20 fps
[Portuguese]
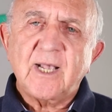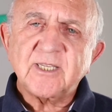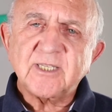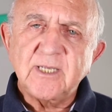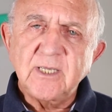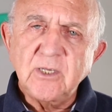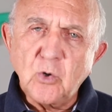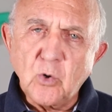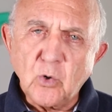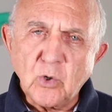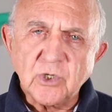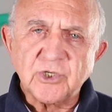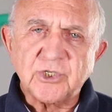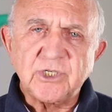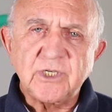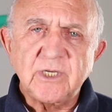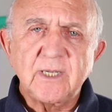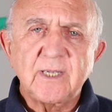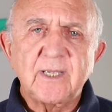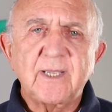Assim,
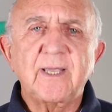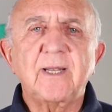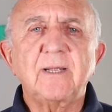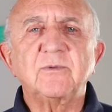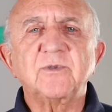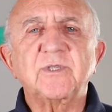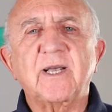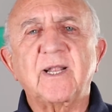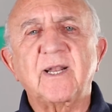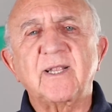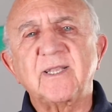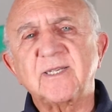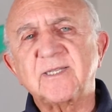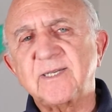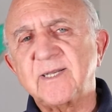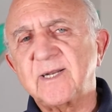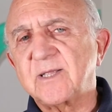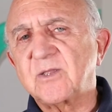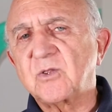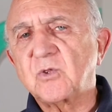hoje, queremos
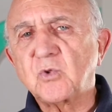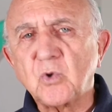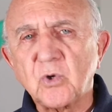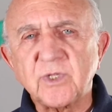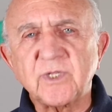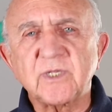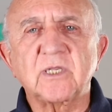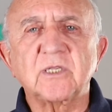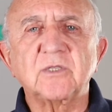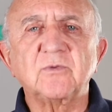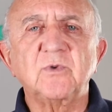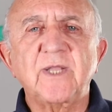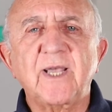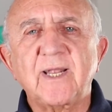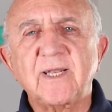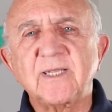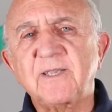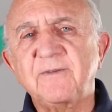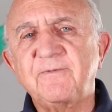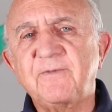agradecer a todas as
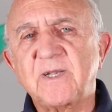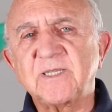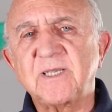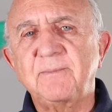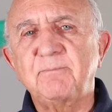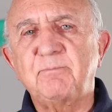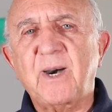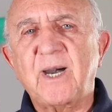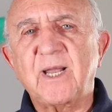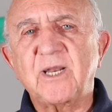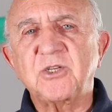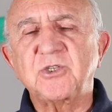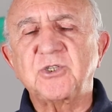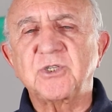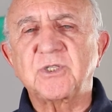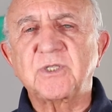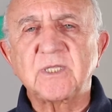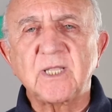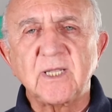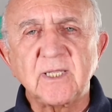mulheres que fazem
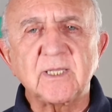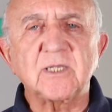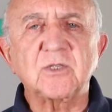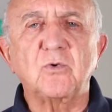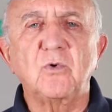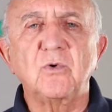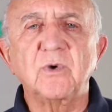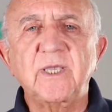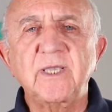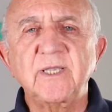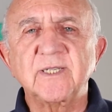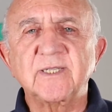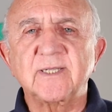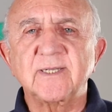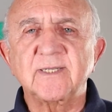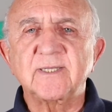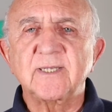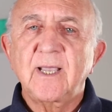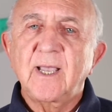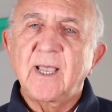parte de tantas
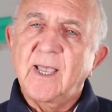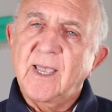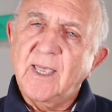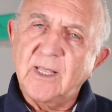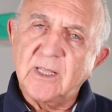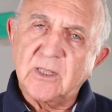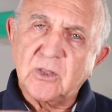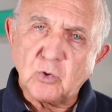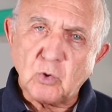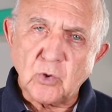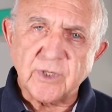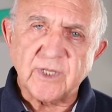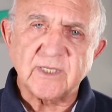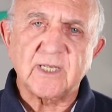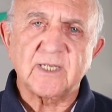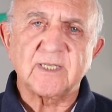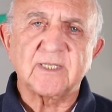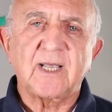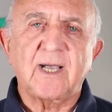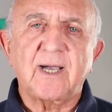conquistas em
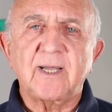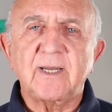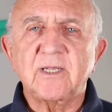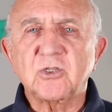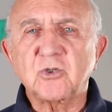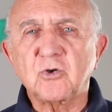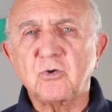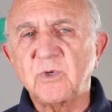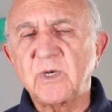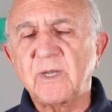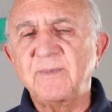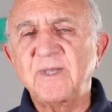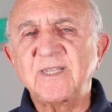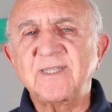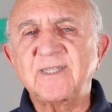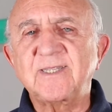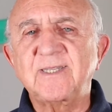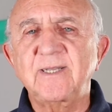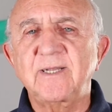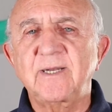todas as áreas, como na
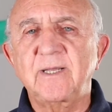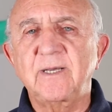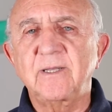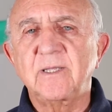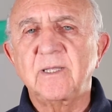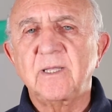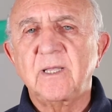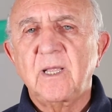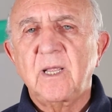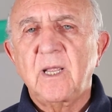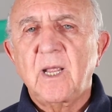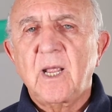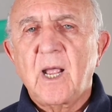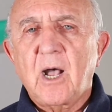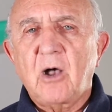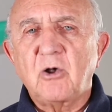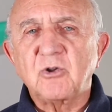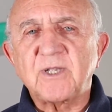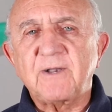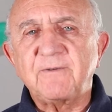medicina.
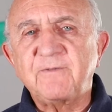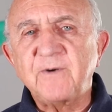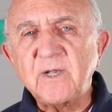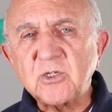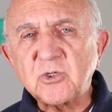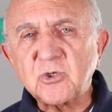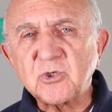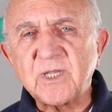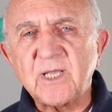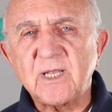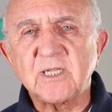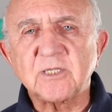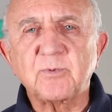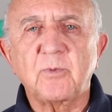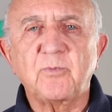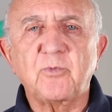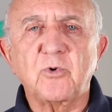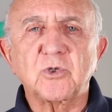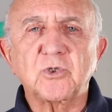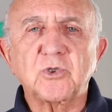Aos avanços que
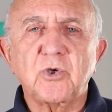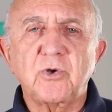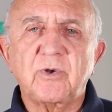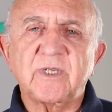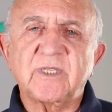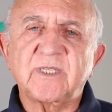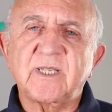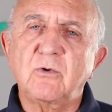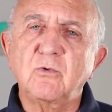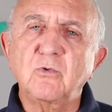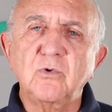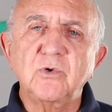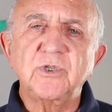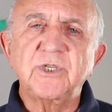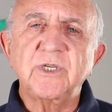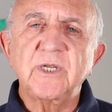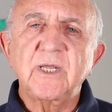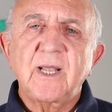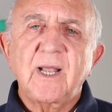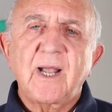elas proporcionam à
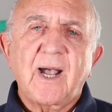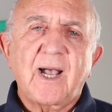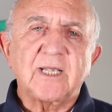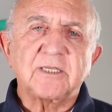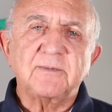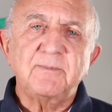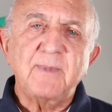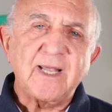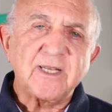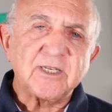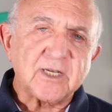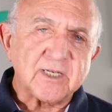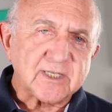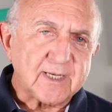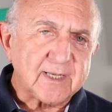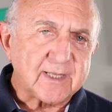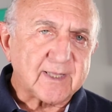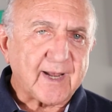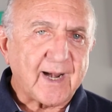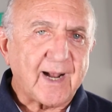saúde, às
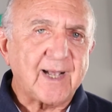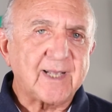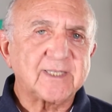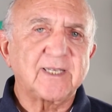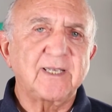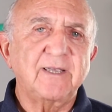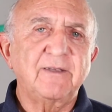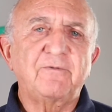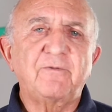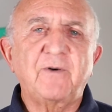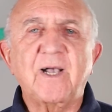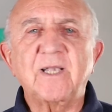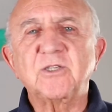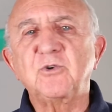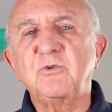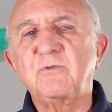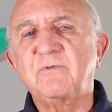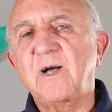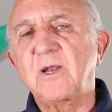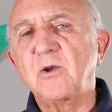médicas que trazem e
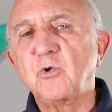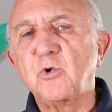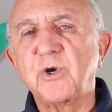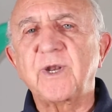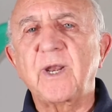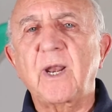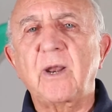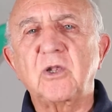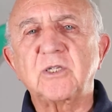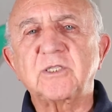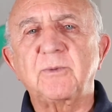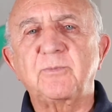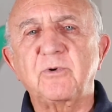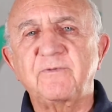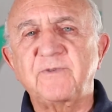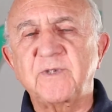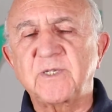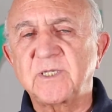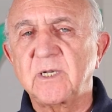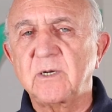fazem o um valor na nossa
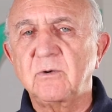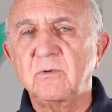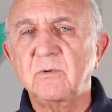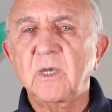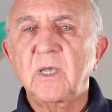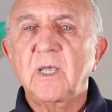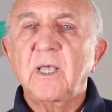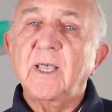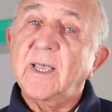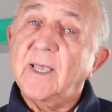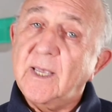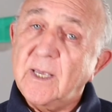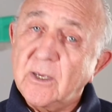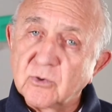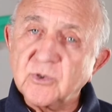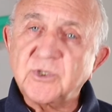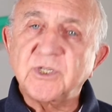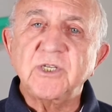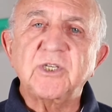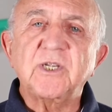profissão
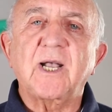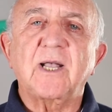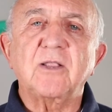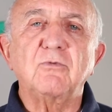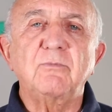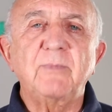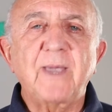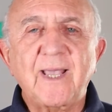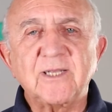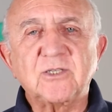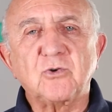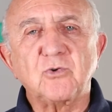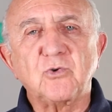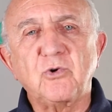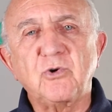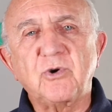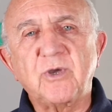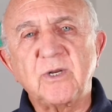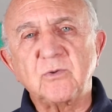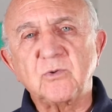e no Sindicato
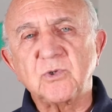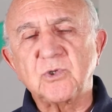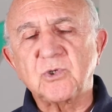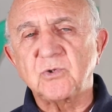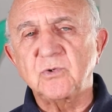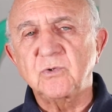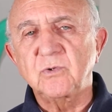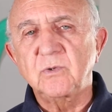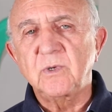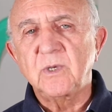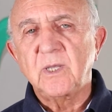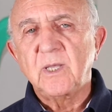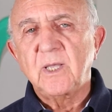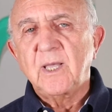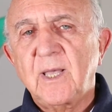Médico do Rio Grande do Sul.